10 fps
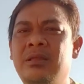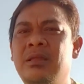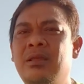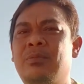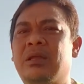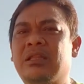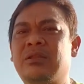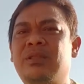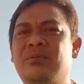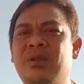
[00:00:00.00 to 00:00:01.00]
berarti
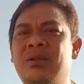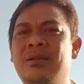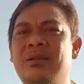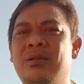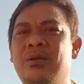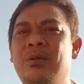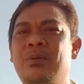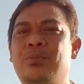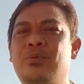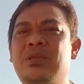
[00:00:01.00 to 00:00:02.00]
teman-teman
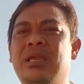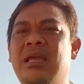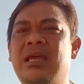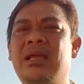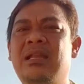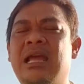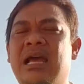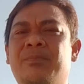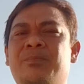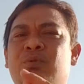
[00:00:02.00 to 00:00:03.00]
punya
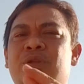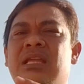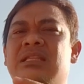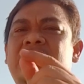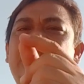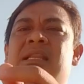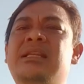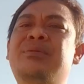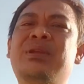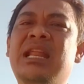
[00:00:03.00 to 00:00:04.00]
dianggap punya catatan
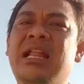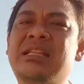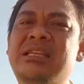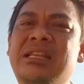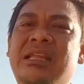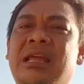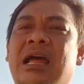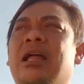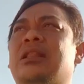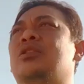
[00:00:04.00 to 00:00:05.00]
kriminal di sini,
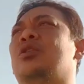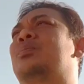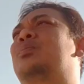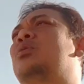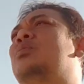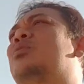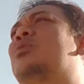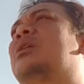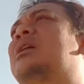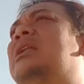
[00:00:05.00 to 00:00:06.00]
ataupun
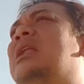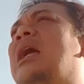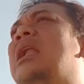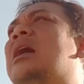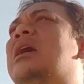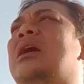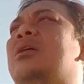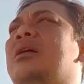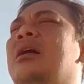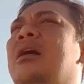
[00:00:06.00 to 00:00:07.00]
mungkin ada kerag,
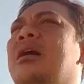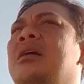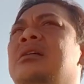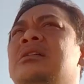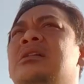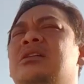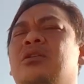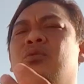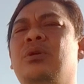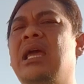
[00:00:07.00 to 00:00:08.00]
eh,
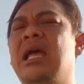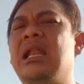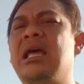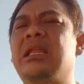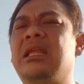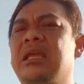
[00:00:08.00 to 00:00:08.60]
kerugian dari